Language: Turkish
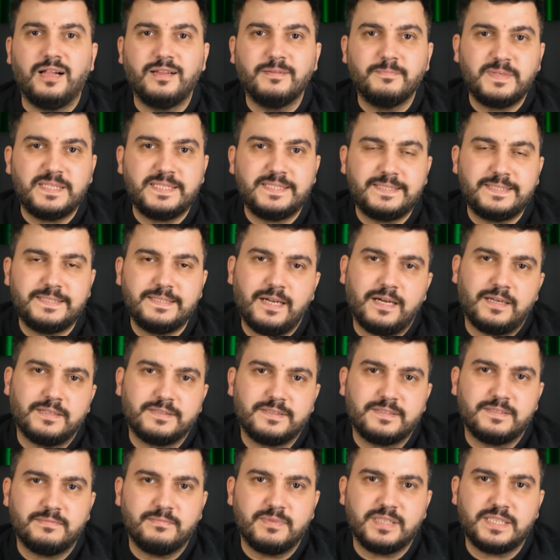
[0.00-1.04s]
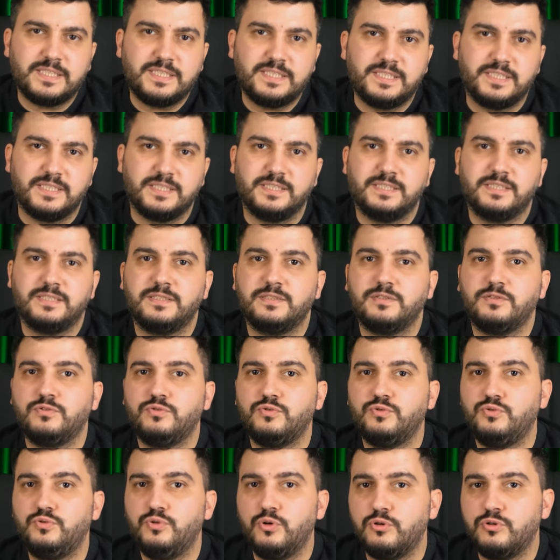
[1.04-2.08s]
albenisini arttırmak için
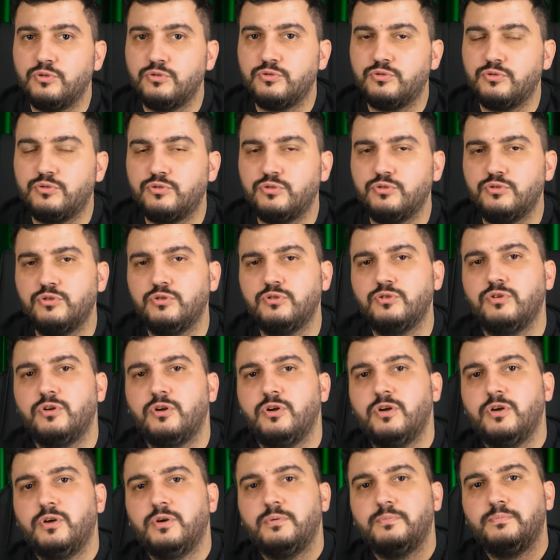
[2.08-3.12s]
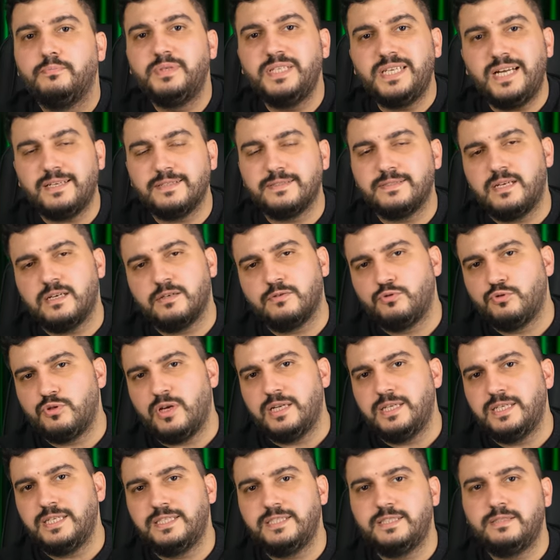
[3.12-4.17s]
görüntüsünü biraz daha
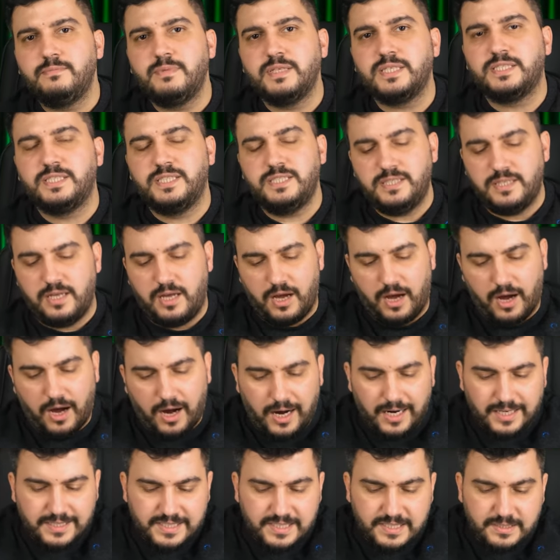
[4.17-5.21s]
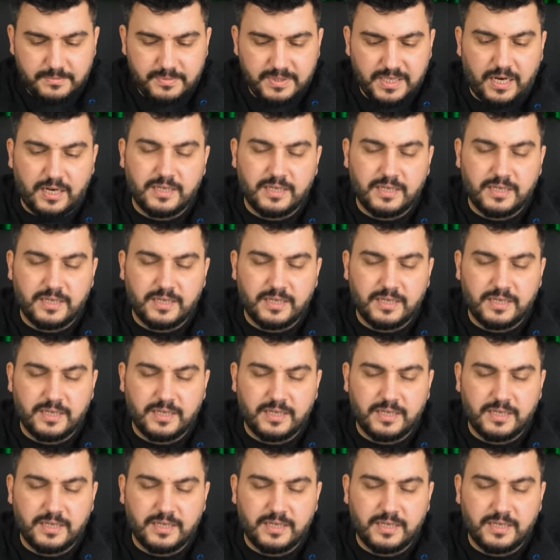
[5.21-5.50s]
güzelleştirmek için RGB